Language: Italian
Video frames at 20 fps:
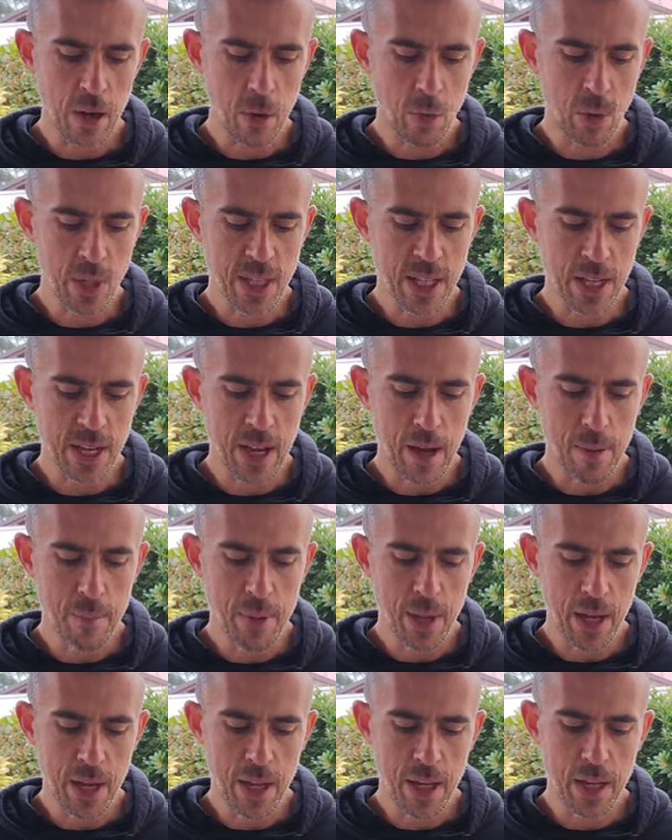da questa
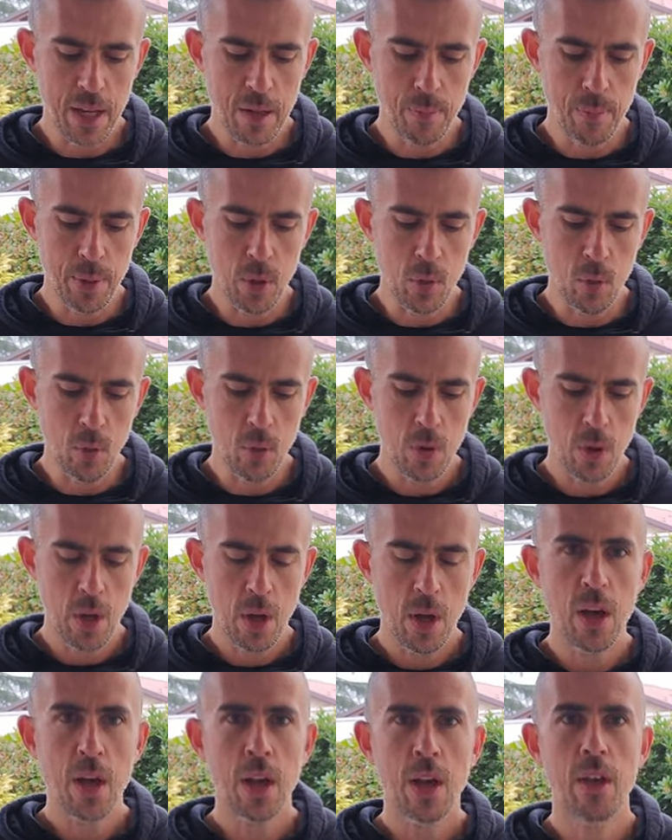gabbia in TPU
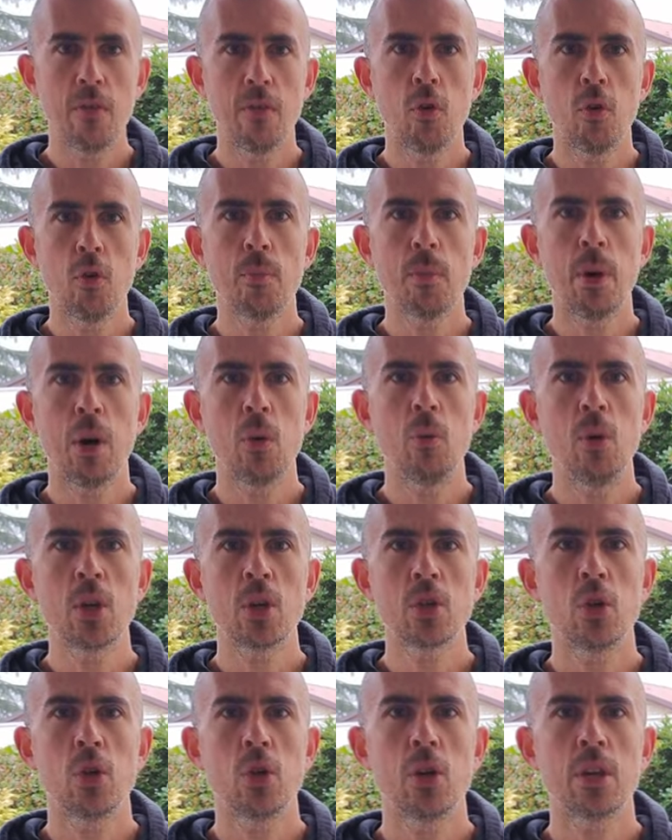che forma una
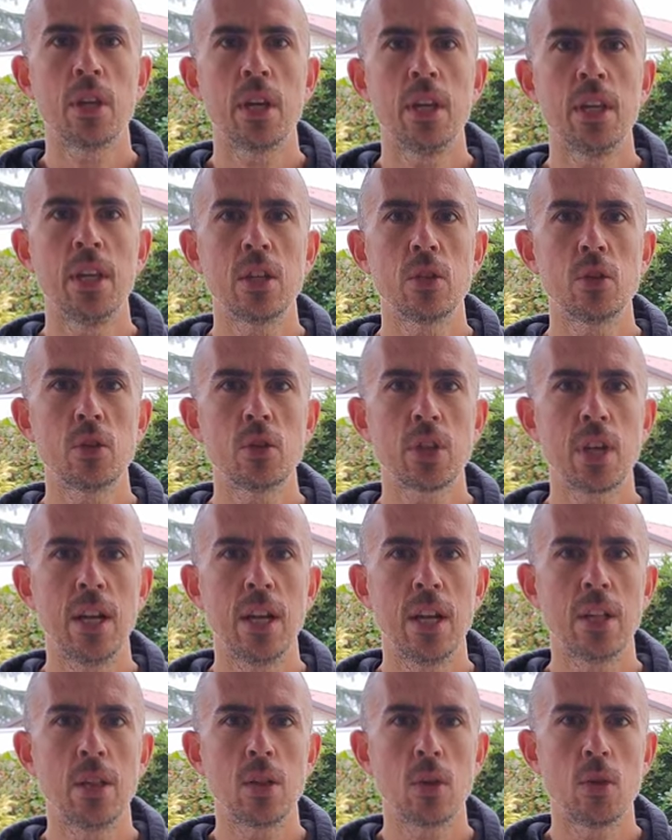sorta di
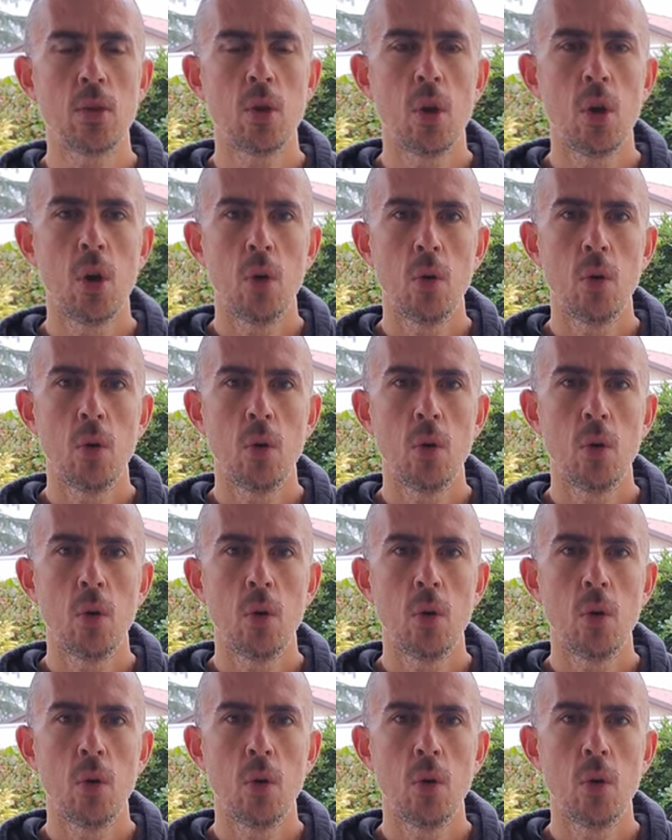esoscheletro,